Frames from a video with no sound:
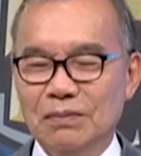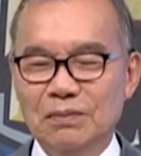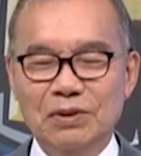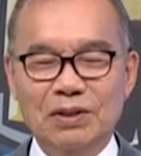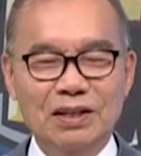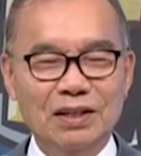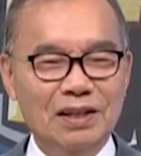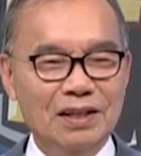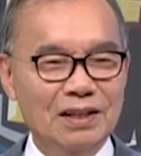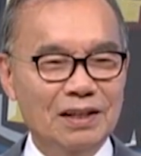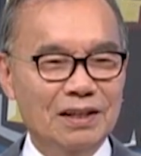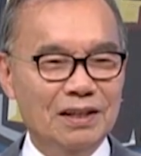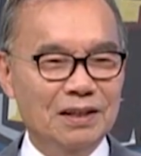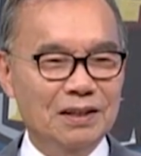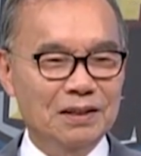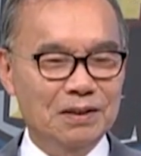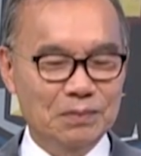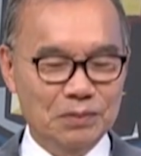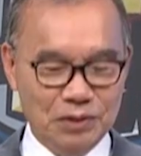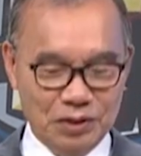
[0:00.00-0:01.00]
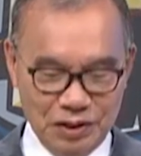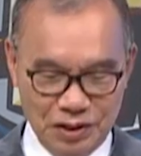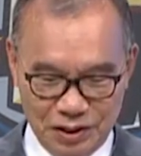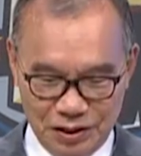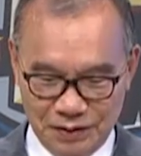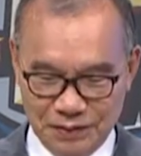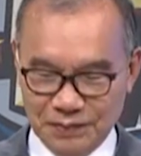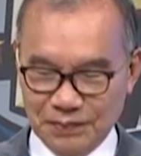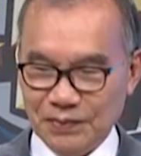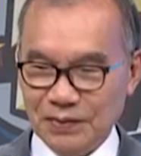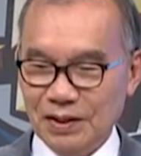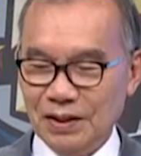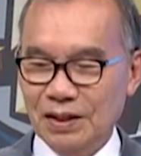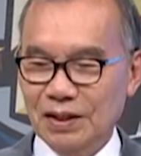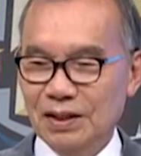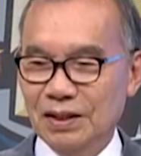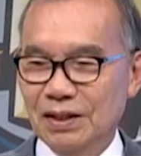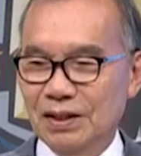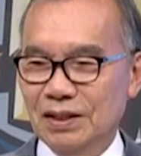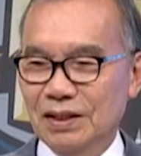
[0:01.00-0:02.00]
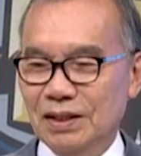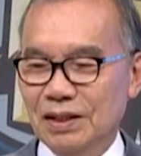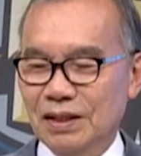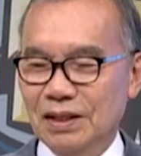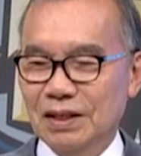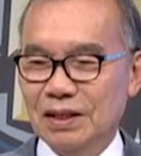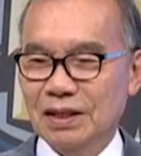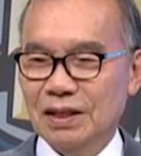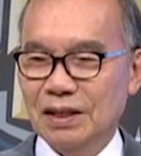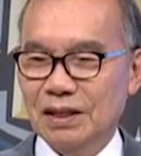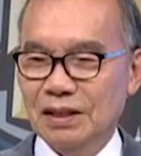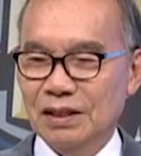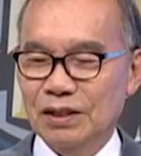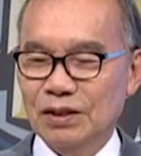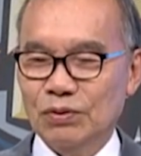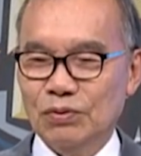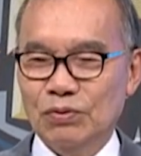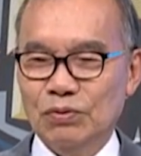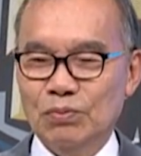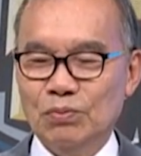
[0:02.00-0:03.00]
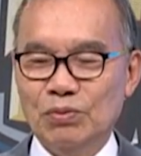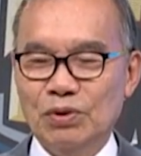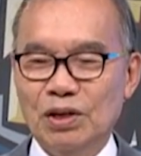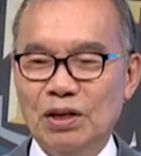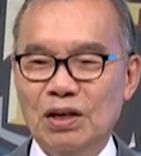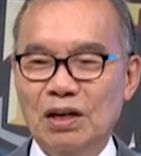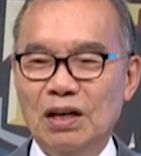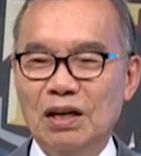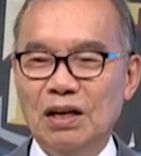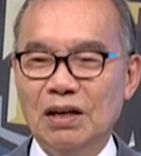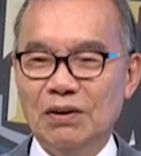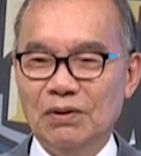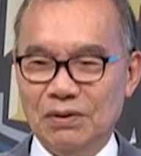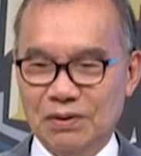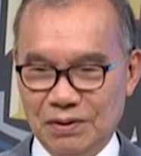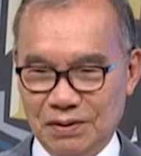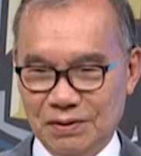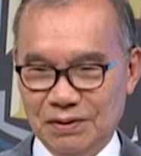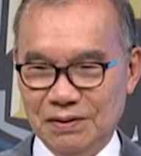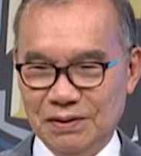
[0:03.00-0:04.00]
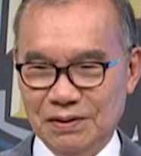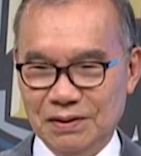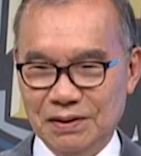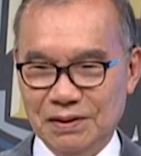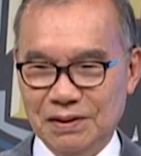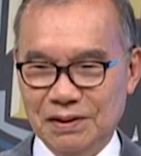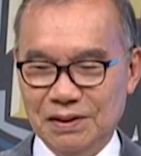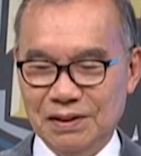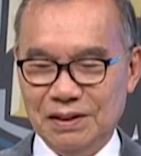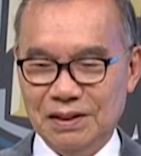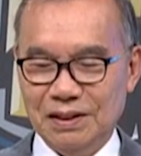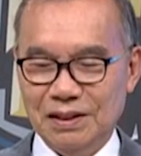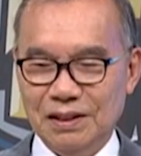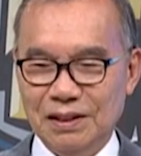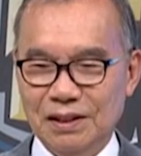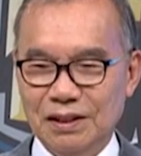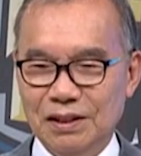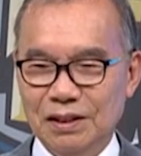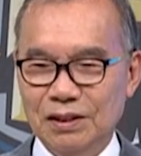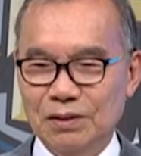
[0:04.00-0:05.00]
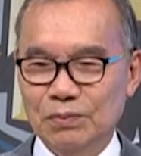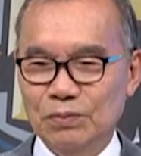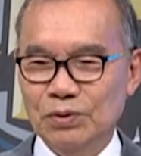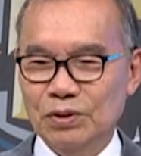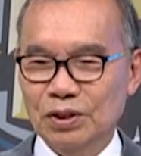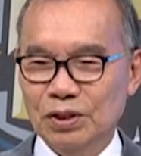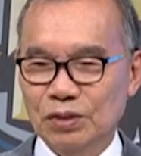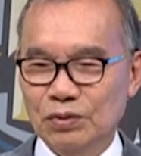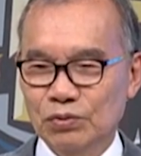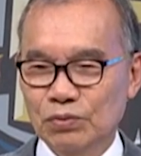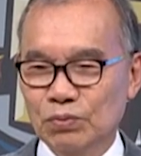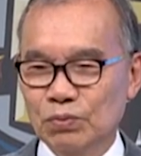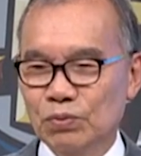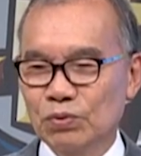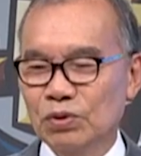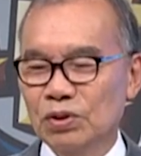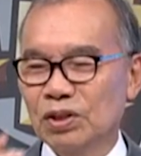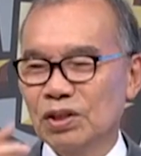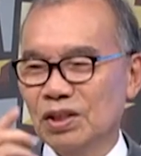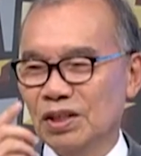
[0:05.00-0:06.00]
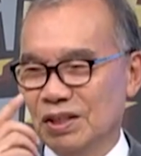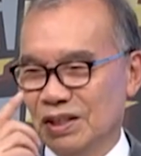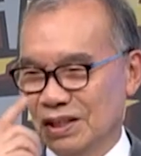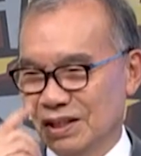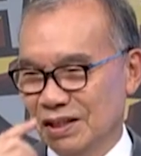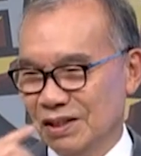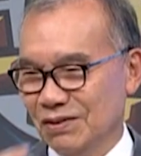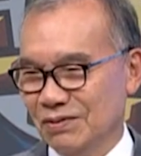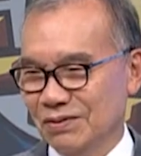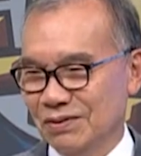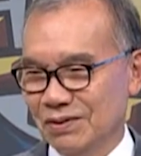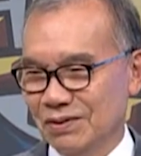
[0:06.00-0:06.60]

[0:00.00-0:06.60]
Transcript: 어머니한테 어머니 나 이제 공부할라요. 그랬더니 어머니가 눈물을 흘리더라.